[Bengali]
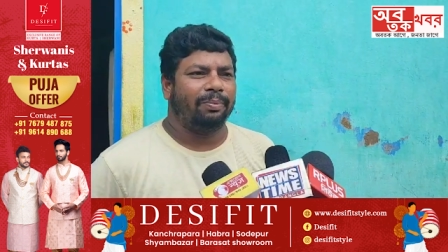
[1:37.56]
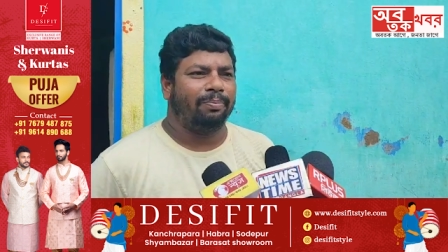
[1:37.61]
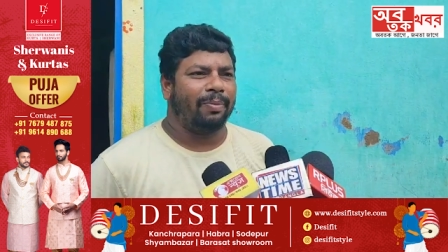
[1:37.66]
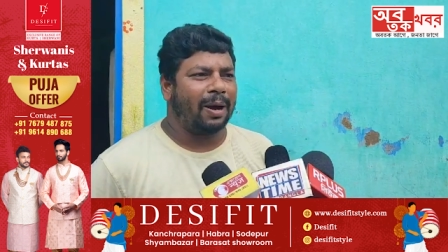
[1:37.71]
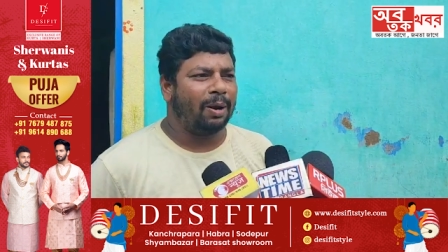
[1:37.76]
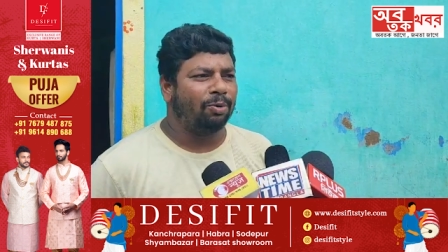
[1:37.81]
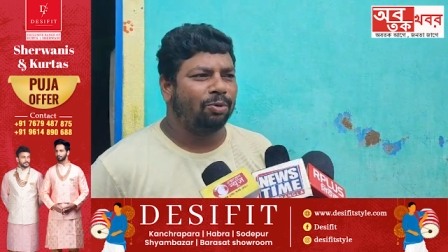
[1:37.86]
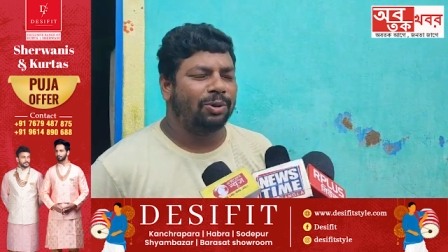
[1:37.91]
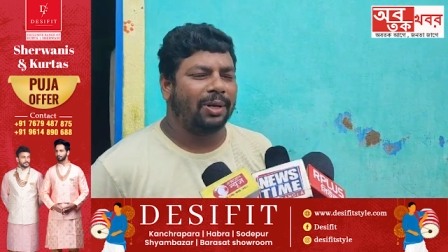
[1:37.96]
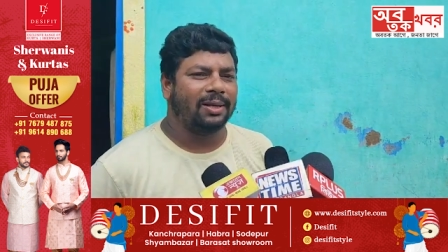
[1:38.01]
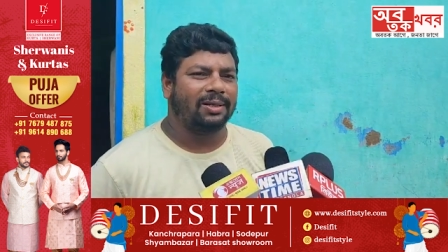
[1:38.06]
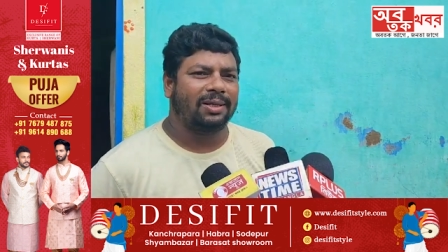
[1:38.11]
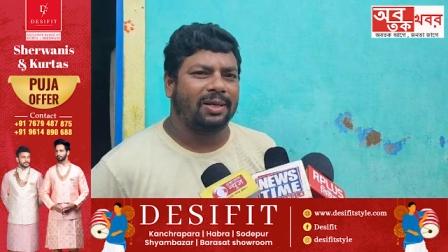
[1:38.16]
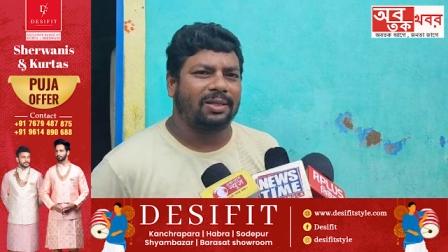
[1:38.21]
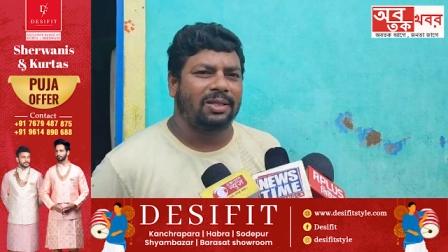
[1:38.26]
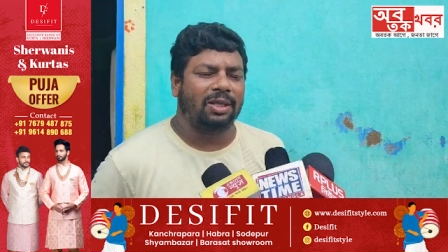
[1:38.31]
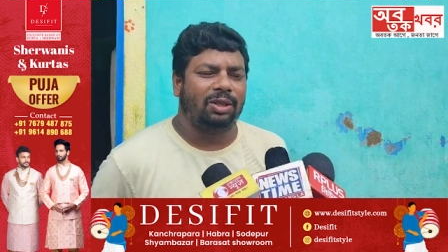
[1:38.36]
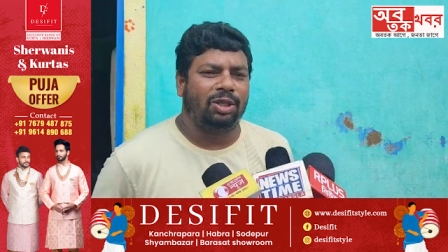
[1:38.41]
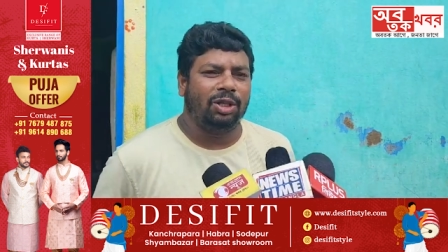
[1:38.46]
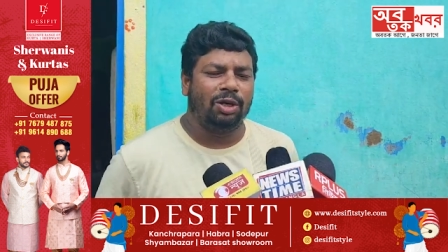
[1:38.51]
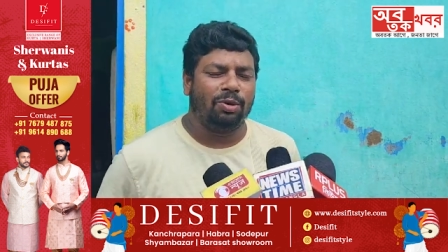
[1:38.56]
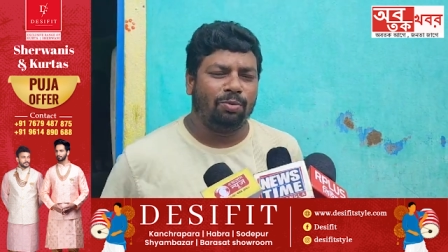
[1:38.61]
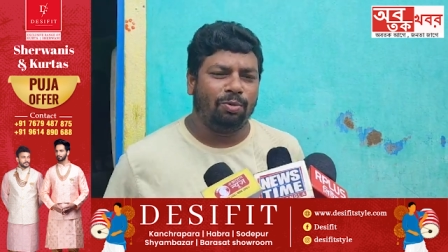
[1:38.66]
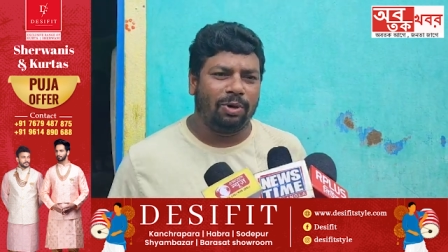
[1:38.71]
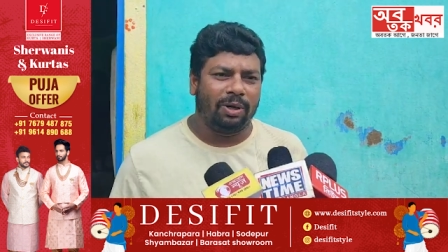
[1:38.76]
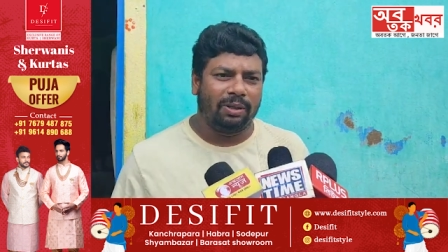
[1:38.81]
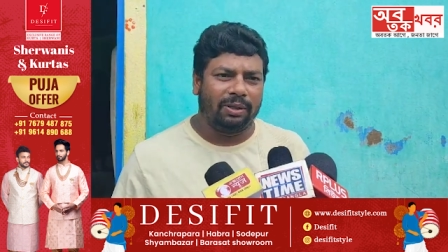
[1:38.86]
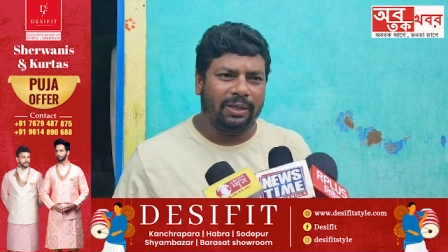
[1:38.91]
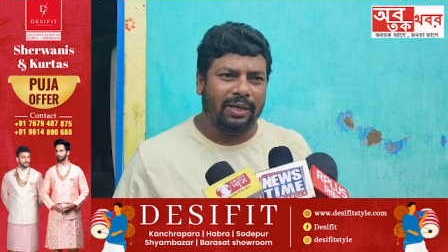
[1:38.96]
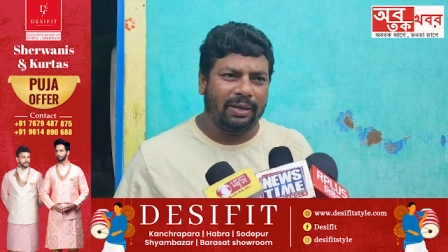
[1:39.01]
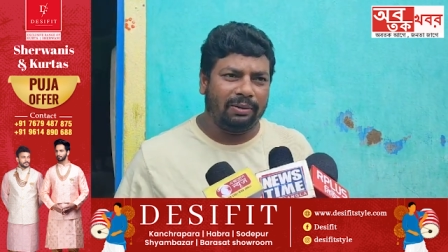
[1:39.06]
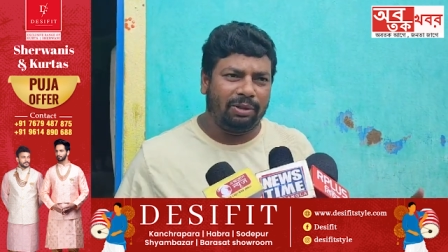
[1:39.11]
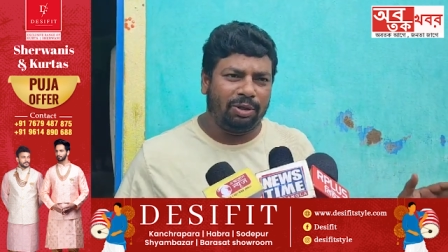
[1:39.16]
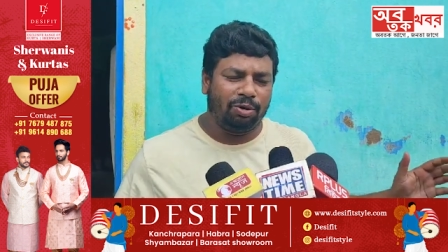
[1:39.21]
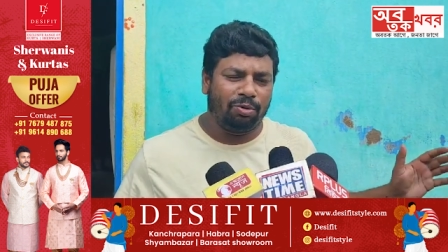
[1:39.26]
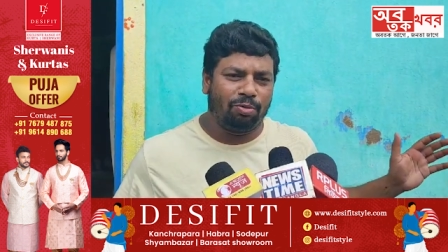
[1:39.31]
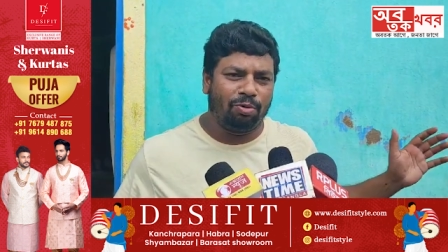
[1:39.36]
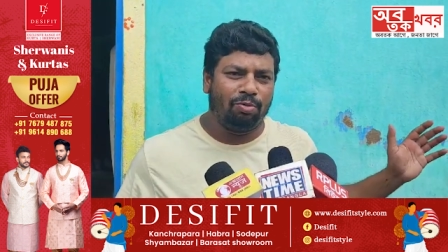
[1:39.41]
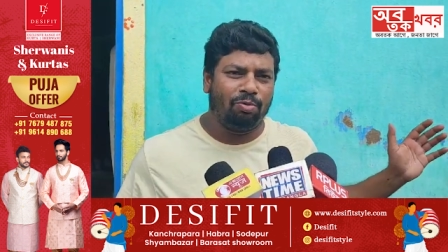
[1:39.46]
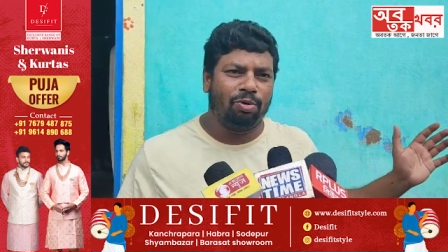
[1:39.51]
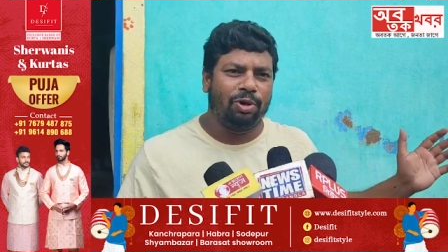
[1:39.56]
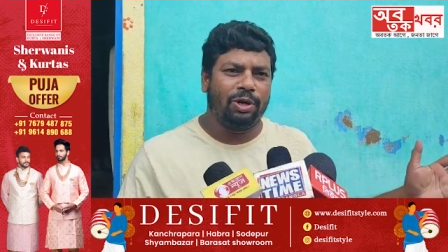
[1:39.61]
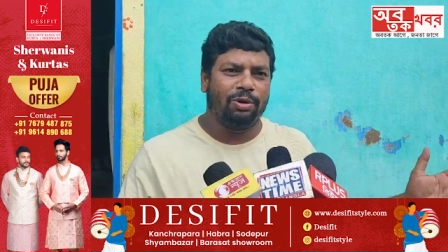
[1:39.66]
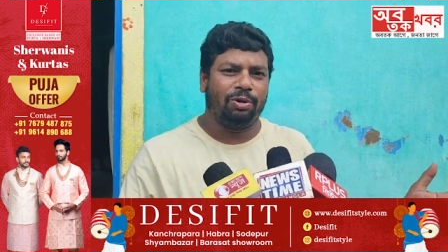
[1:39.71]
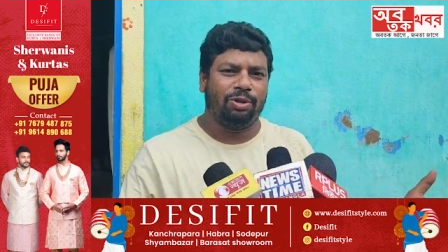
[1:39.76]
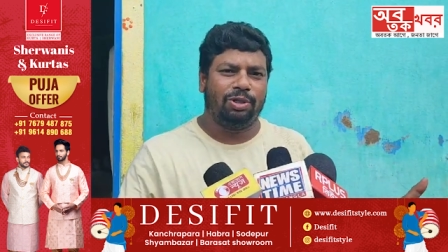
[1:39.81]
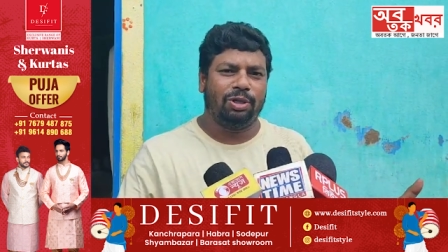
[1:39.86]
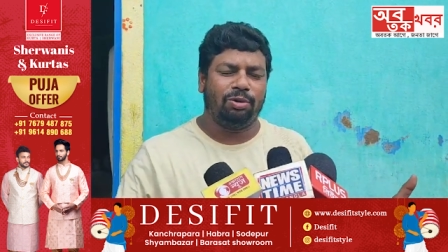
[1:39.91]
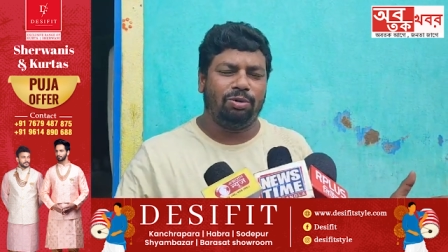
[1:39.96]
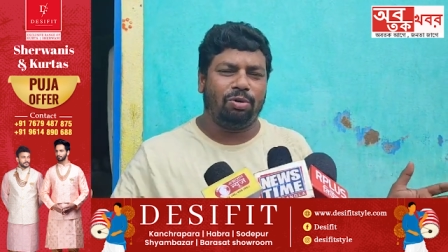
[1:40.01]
মানুষ আস্তে আস্তে তৃণমূলের দিকে তৃণমূলমুখী হচ্ছে